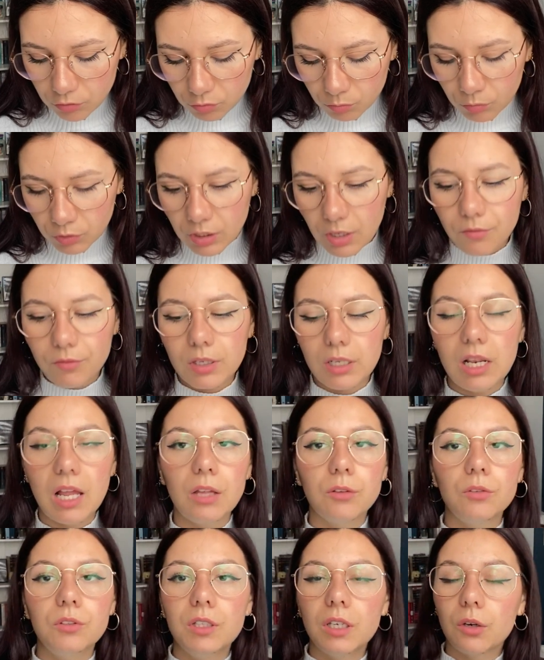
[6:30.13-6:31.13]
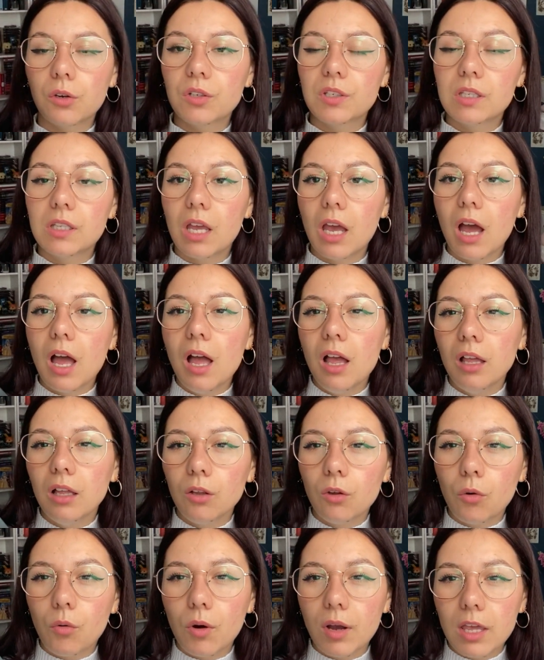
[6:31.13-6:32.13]
tout le monde avait l'air de dire que c'était
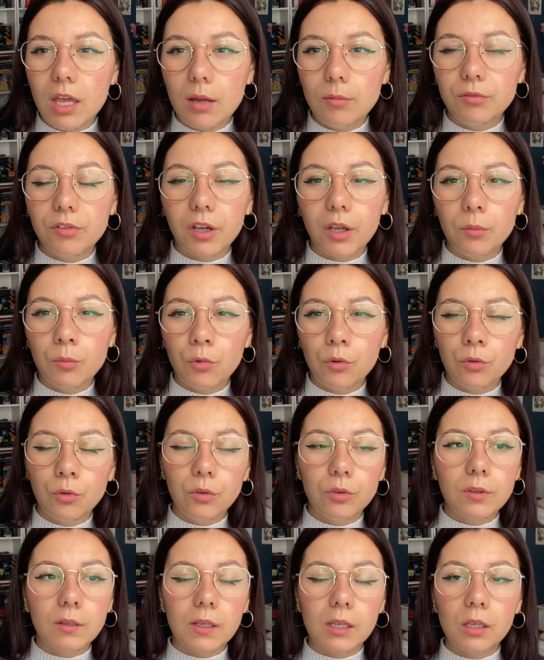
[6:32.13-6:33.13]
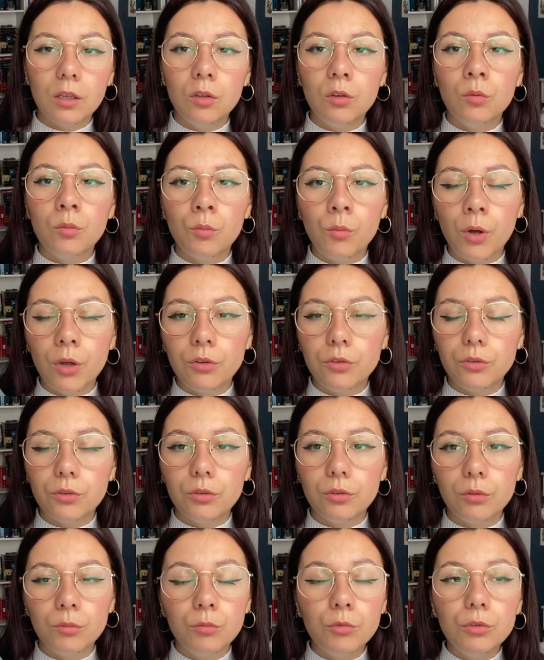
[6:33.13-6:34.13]
incroyable vraiment, très mode
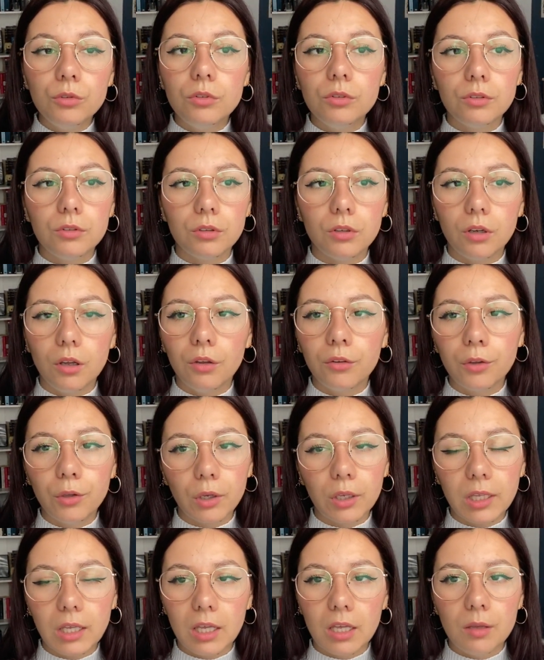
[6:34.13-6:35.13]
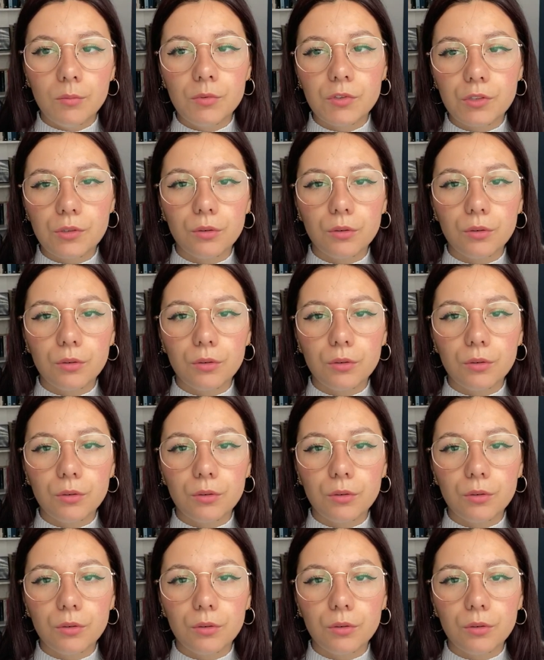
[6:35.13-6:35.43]
mood Hunger Games,